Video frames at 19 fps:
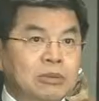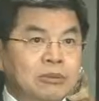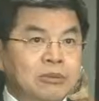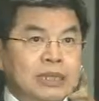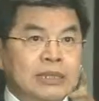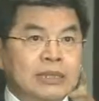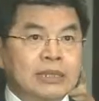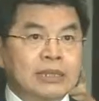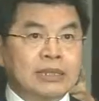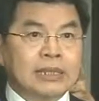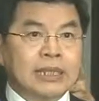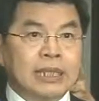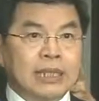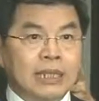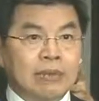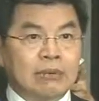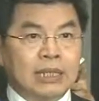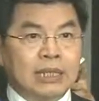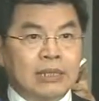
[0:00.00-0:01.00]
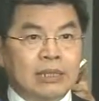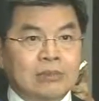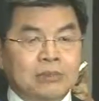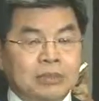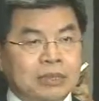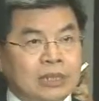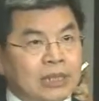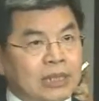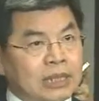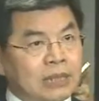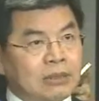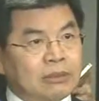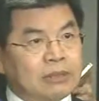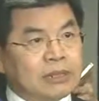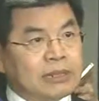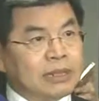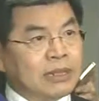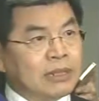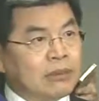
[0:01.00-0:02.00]
府本身在海外的不动产投资
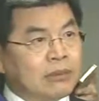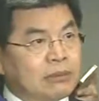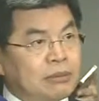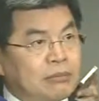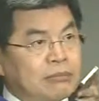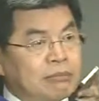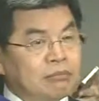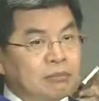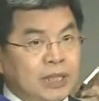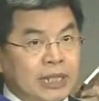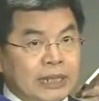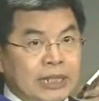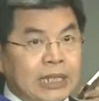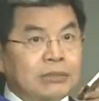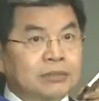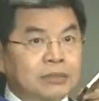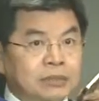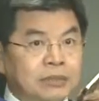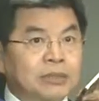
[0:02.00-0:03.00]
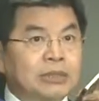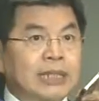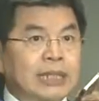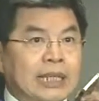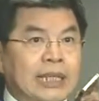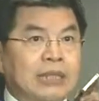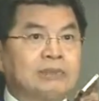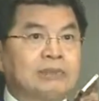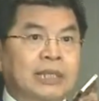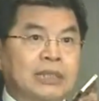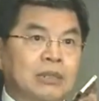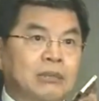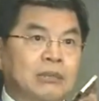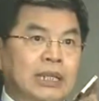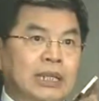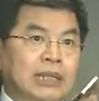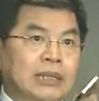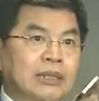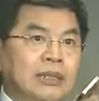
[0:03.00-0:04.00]
上有比较大幅度的开放的
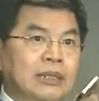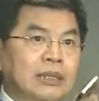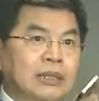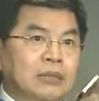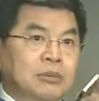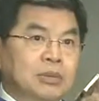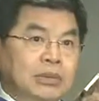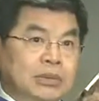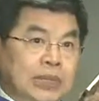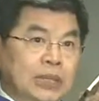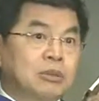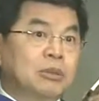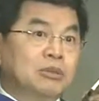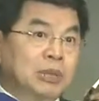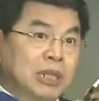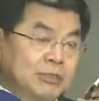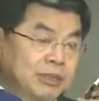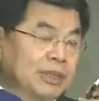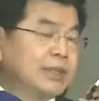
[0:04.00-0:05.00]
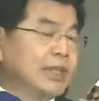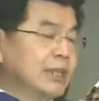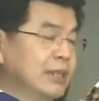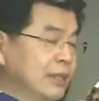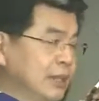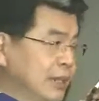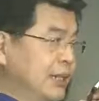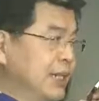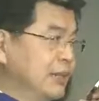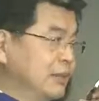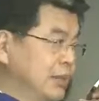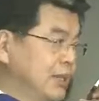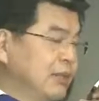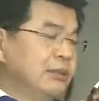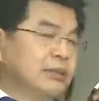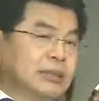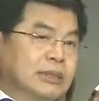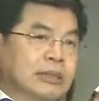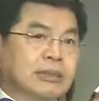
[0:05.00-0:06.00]
话，我相信我们会非常乐意来做
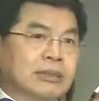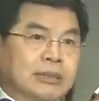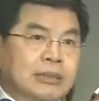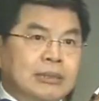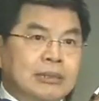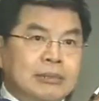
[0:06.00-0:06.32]
投资的。